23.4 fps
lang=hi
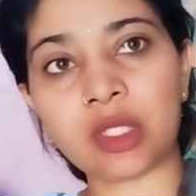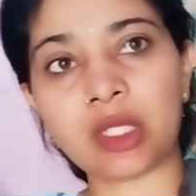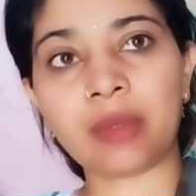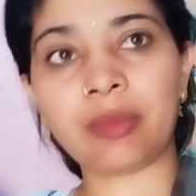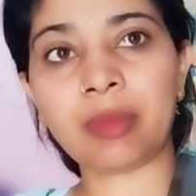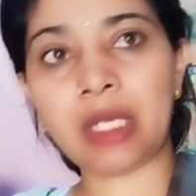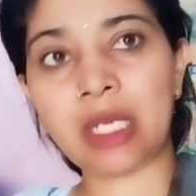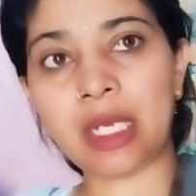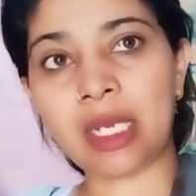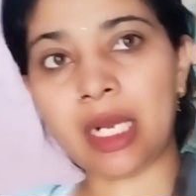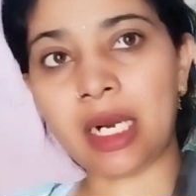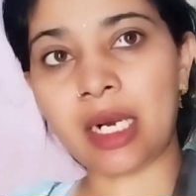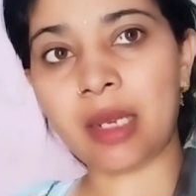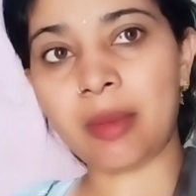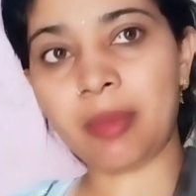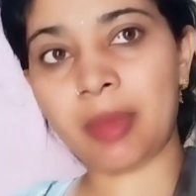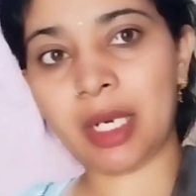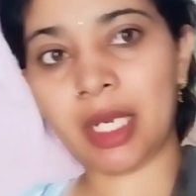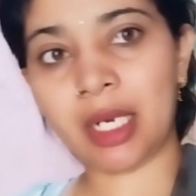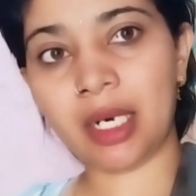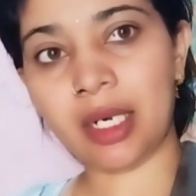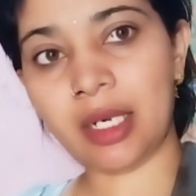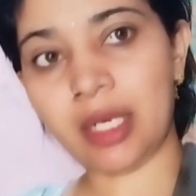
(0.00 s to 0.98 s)
तो मैं लेना
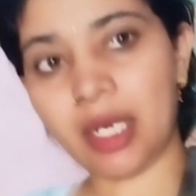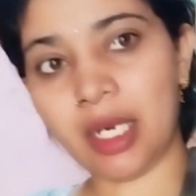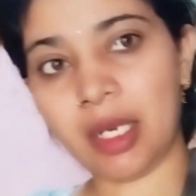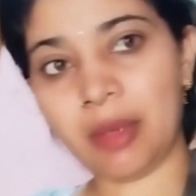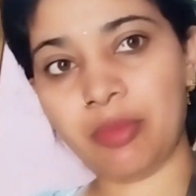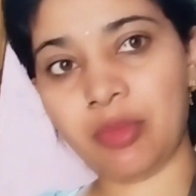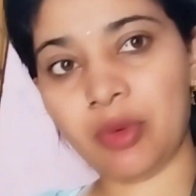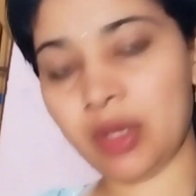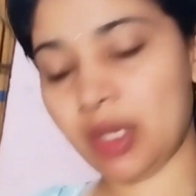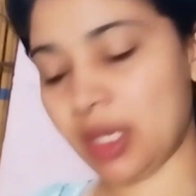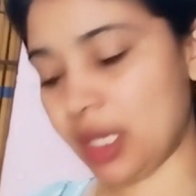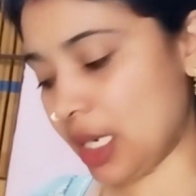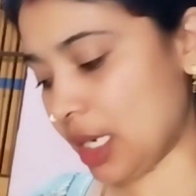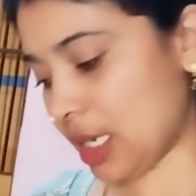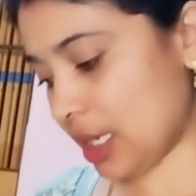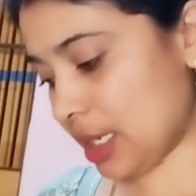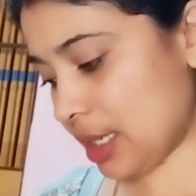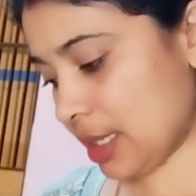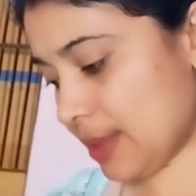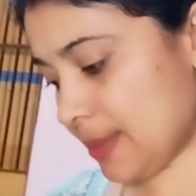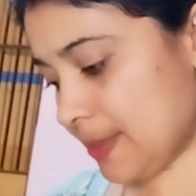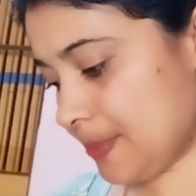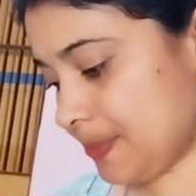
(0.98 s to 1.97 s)
पड़ेगा ट्राईपोर्ट उठा
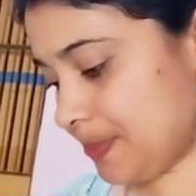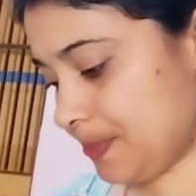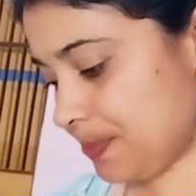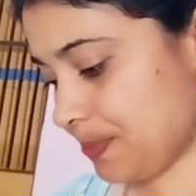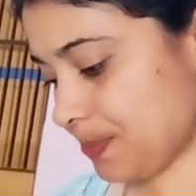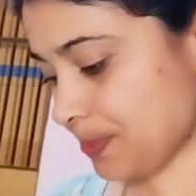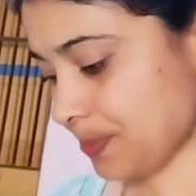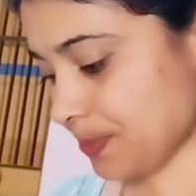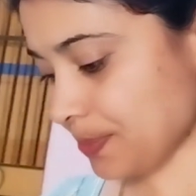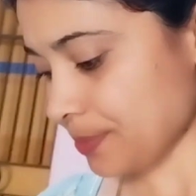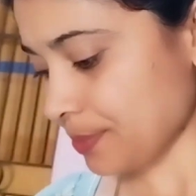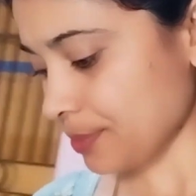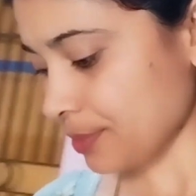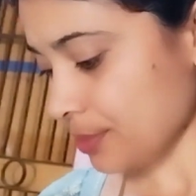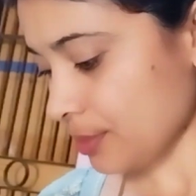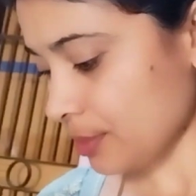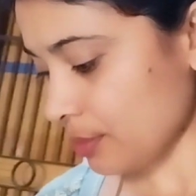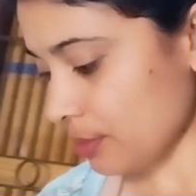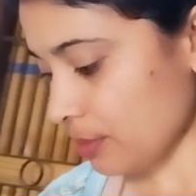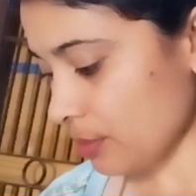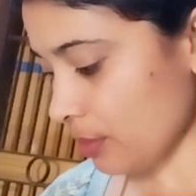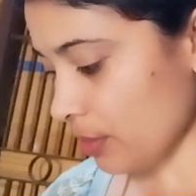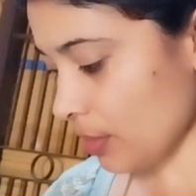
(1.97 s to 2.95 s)
के
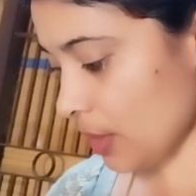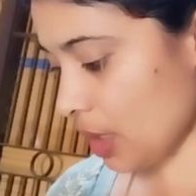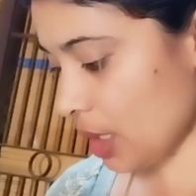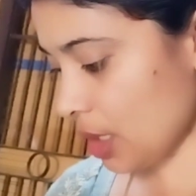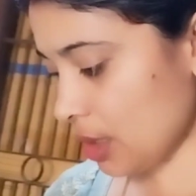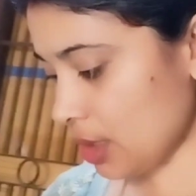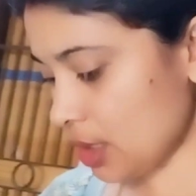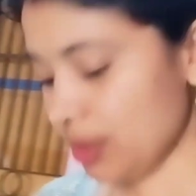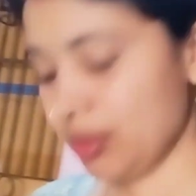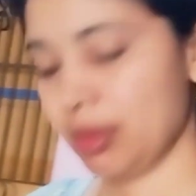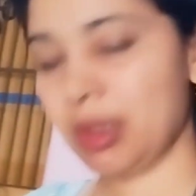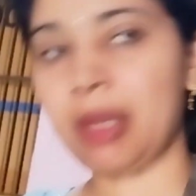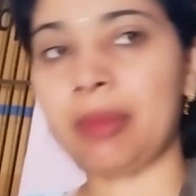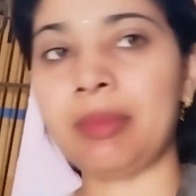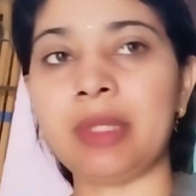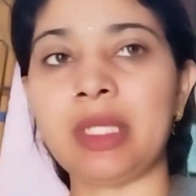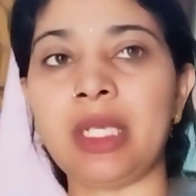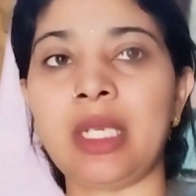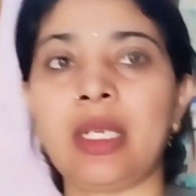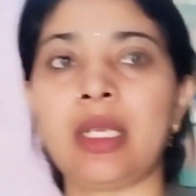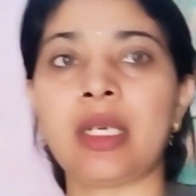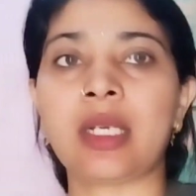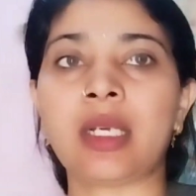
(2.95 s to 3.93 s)
तो काम
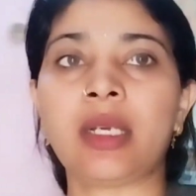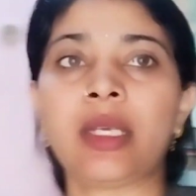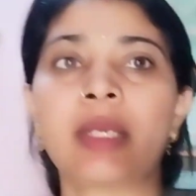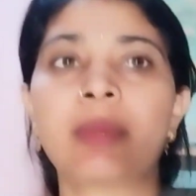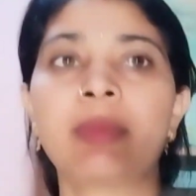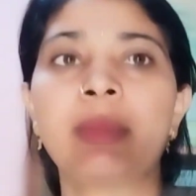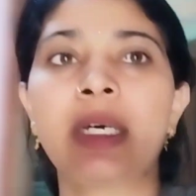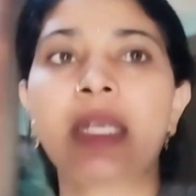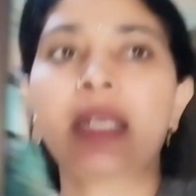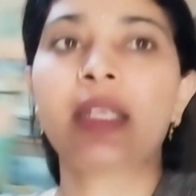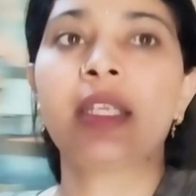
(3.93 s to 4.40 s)
चल लगा एक बार